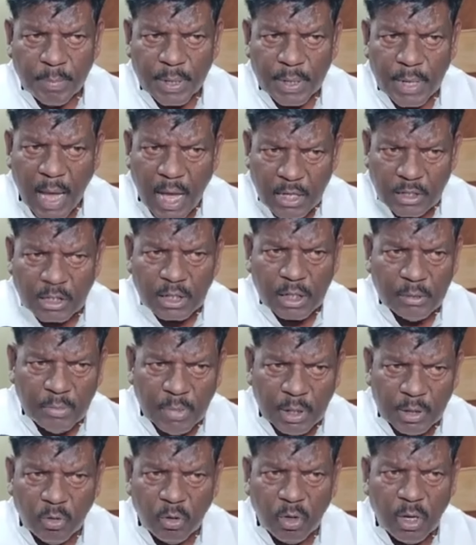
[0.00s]
प्रयास
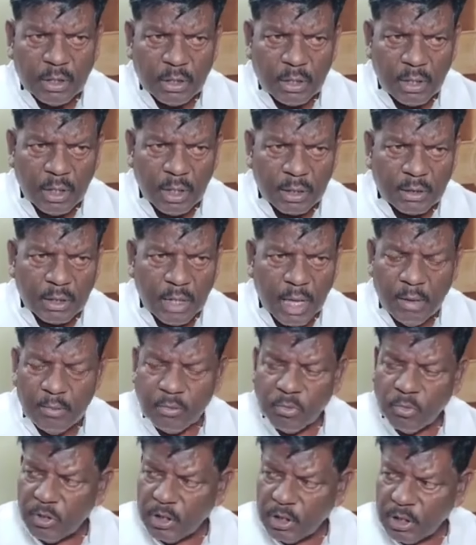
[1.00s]
के बदौलत लगता
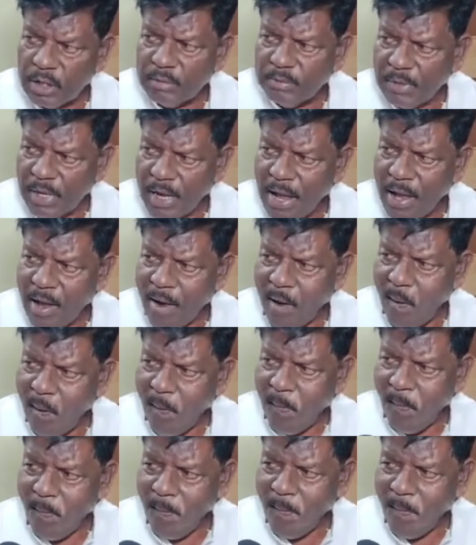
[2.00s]
है हमको टिकट मिला है